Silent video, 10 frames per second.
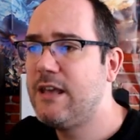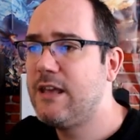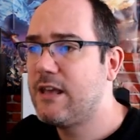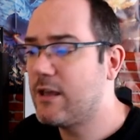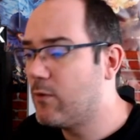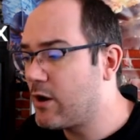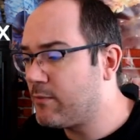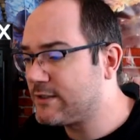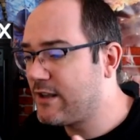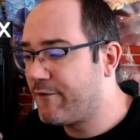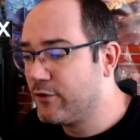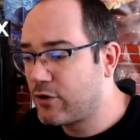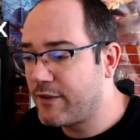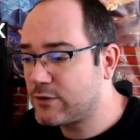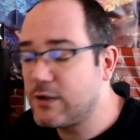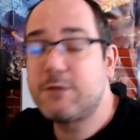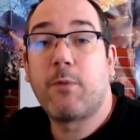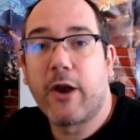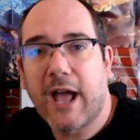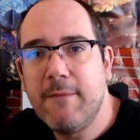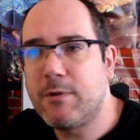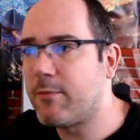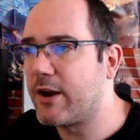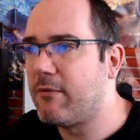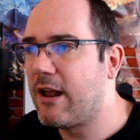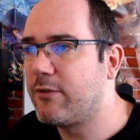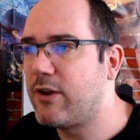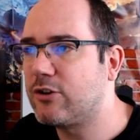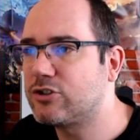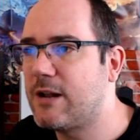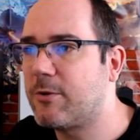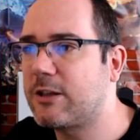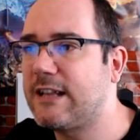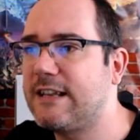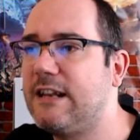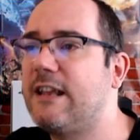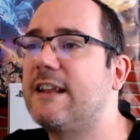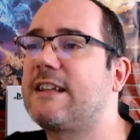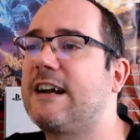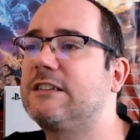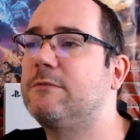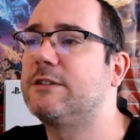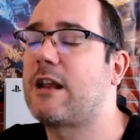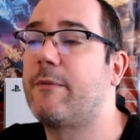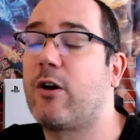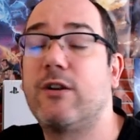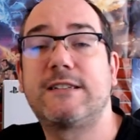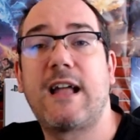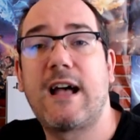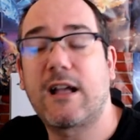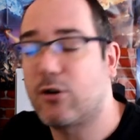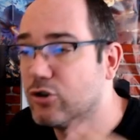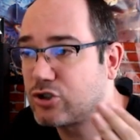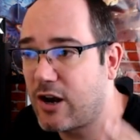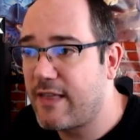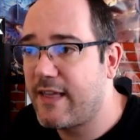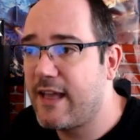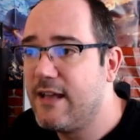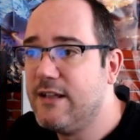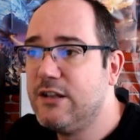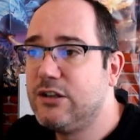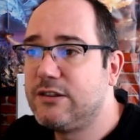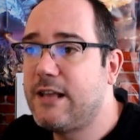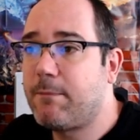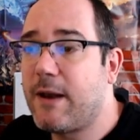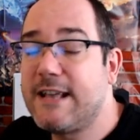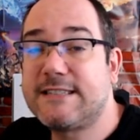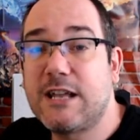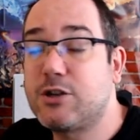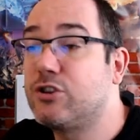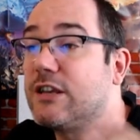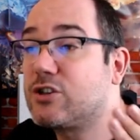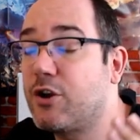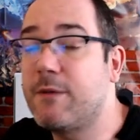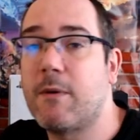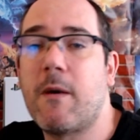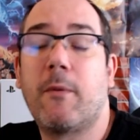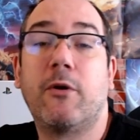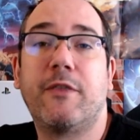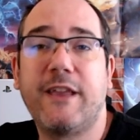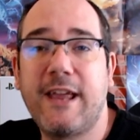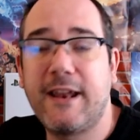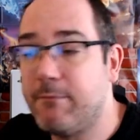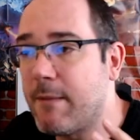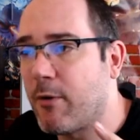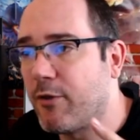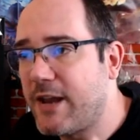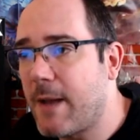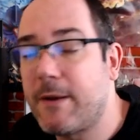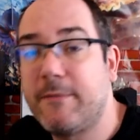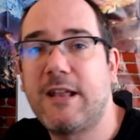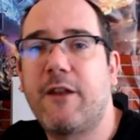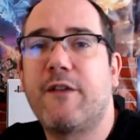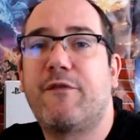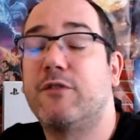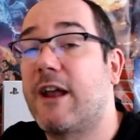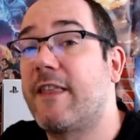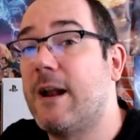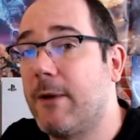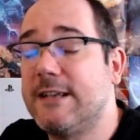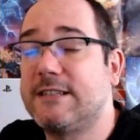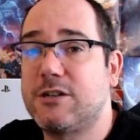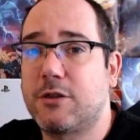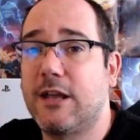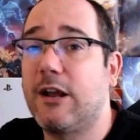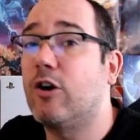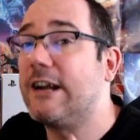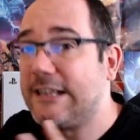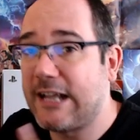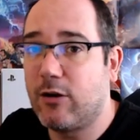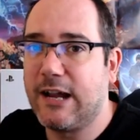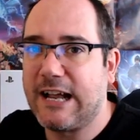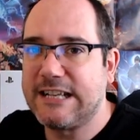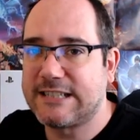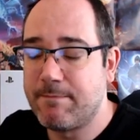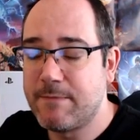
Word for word: Y bueno, pues disfruto de Switch, por ejemplo, por hablar de una consola portátil. Y en este caso, pues a lo mejor esta consola de, PlayStation de Sony, pues me, me podría permitir disfrutar de la PlayStation 5 que tengo en casa.